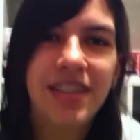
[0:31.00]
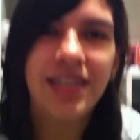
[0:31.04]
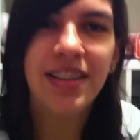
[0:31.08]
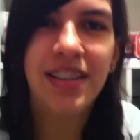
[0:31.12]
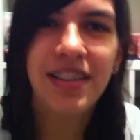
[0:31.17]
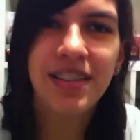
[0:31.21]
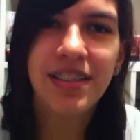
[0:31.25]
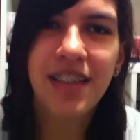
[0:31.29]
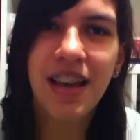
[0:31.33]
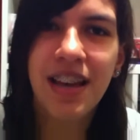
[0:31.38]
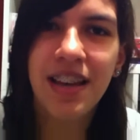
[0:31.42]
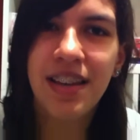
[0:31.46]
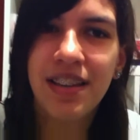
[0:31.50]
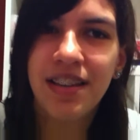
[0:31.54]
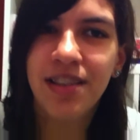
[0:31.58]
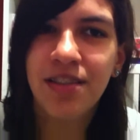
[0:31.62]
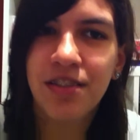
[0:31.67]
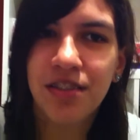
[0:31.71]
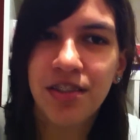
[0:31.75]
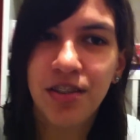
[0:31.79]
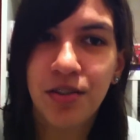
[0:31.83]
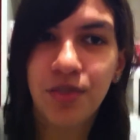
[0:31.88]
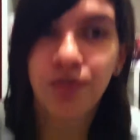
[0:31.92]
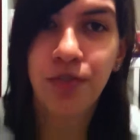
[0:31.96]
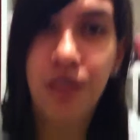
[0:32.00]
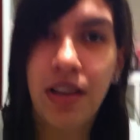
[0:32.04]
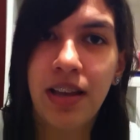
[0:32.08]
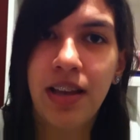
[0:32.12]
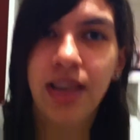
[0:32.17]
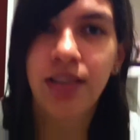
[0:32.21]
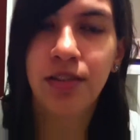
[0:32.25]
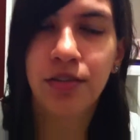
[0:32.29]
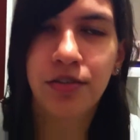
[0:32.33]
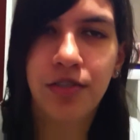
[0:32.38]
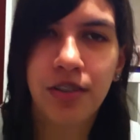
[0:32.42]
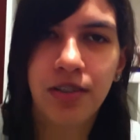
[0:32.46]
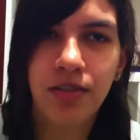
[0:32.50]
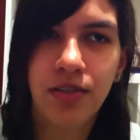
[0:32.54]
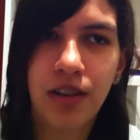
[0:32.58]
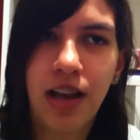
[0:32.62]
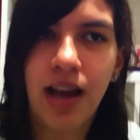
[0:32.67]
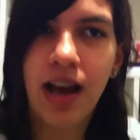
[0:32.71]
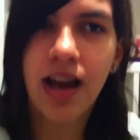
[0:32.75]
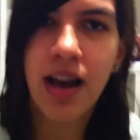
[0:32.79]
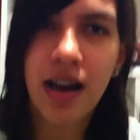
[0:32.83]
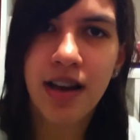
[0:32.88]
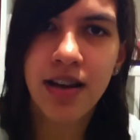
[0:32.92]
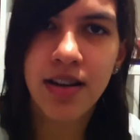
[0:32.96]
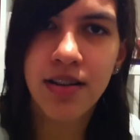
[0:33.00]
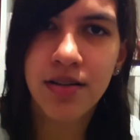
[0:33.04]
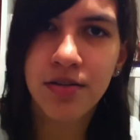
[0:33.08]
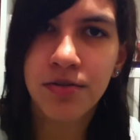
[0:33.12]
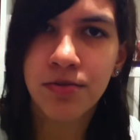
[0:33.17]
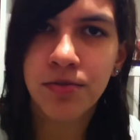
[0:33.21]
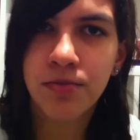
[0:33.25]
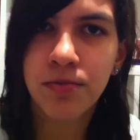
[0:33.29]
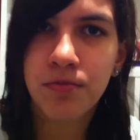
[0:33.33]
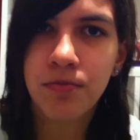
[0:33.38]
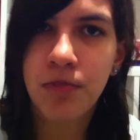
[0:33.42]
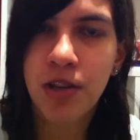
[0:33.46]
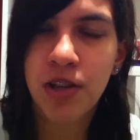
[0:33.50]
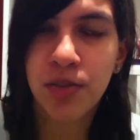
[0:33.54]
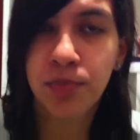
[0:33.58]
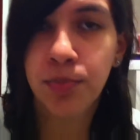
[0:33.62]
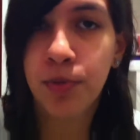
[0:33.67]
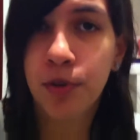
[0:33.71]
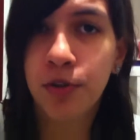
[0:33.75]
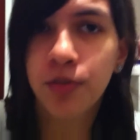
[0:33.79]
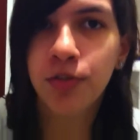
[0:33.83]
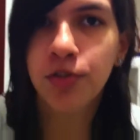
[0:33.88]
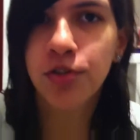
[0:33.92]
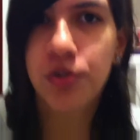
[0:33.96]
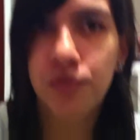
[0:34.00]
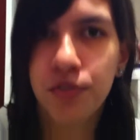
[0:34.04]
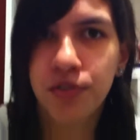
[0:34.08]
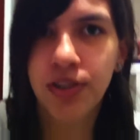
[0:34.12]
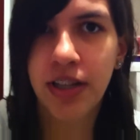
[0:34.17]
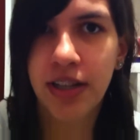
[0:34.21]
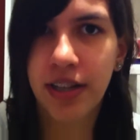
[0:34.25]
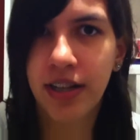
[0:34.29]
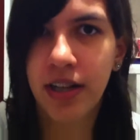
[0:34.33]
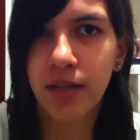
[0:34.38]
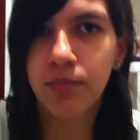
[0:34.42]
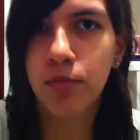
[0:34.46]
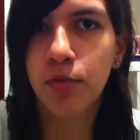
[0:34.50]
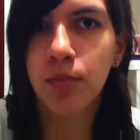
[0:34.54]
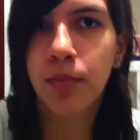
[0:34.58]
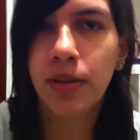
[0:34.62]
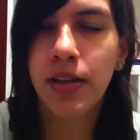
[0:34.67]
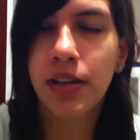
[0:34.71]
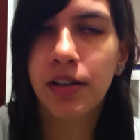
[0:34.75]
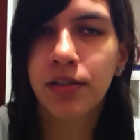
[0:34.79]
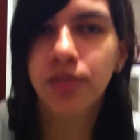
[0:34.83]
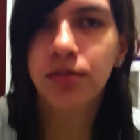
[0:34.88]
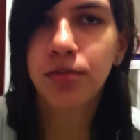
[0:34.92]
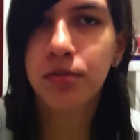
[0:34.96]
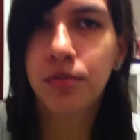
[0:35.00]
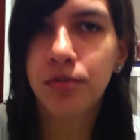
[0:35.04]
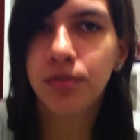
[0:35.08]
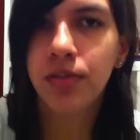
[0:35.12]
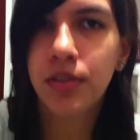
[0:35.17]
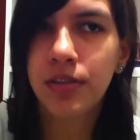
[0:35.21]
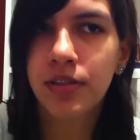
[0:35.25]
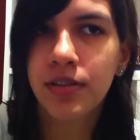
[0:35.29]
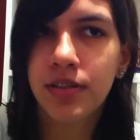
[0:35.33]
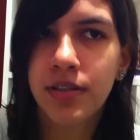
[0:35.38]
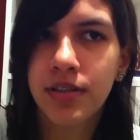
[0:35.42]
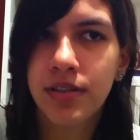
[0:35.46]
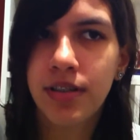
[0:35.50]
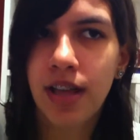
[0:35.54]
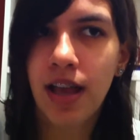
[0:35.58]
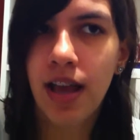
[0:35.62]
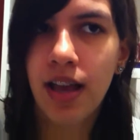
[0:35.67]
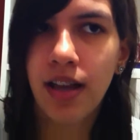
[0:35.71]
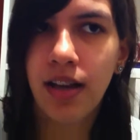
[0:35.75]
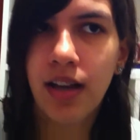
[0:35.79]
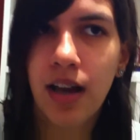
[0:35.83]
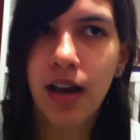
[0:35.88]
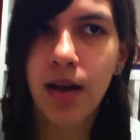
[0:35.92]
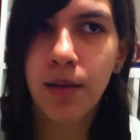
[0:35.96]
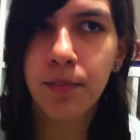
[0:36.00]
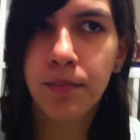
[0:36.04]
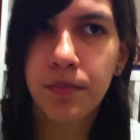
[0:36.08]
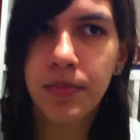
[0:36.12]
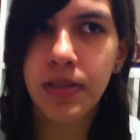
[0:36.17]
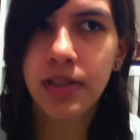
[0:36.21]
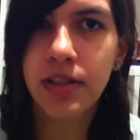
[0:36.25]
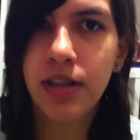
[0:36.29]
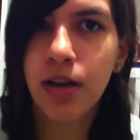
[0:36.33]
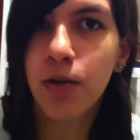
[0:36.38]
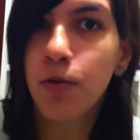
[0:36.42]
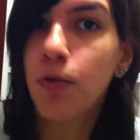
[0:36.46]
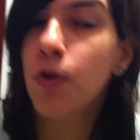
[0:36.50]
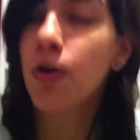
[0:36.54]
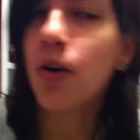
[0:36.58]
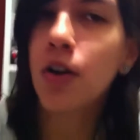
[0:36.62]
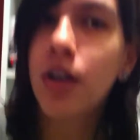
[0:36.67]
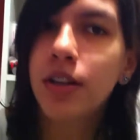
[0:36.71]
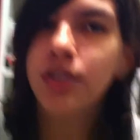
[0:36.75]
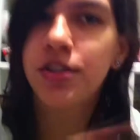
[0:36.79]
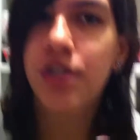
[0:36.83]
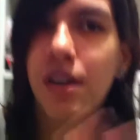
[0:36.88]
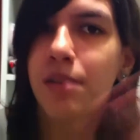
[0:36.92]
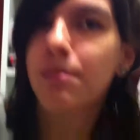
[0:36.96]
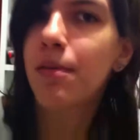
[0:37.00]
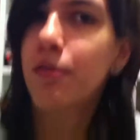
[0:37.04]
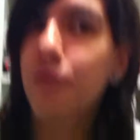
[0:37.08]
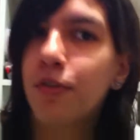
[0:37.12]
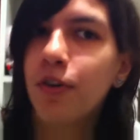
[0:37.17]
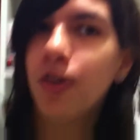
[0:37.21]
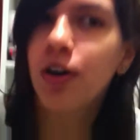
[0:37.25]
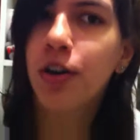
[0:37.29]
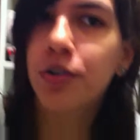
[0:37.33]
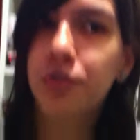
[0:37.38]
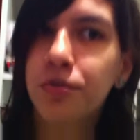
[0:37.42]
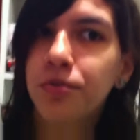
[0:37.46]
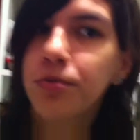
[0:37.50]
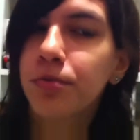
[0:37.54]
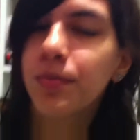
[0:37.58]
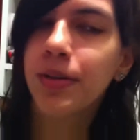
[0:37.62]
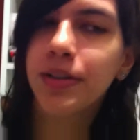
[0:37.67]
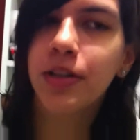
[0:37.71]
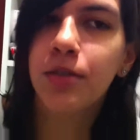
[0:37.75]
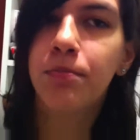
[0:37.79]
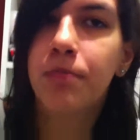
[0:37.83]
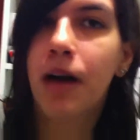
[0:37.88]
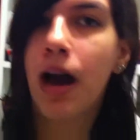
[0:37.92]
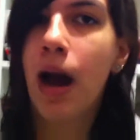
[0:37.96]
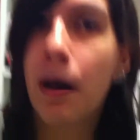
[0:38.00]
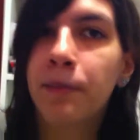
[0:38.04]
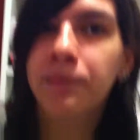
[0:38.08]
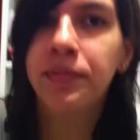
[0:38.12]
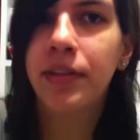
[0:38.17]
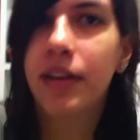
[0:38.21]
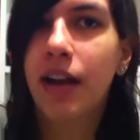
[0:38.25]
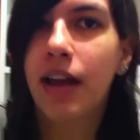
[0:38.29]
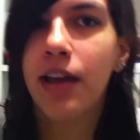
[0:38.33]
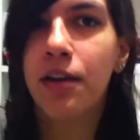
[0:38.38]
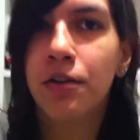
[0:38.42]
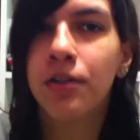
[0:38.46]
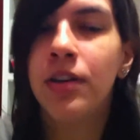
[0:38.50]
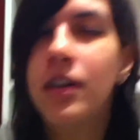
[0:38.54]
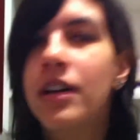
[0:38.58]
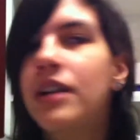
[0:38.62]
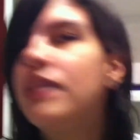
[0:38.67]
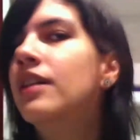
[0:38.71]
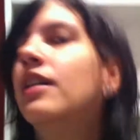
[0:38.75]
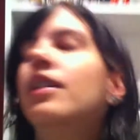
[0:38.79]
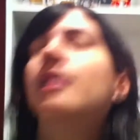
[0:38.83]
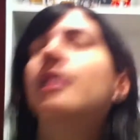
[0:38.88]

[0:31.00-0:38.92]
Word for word: que daí quando eu ver no celular eu respondo onde vou estar naquele momento e se quiser ir lá me dar um oi, tirar uma foto, bater um papo, sei lá, eu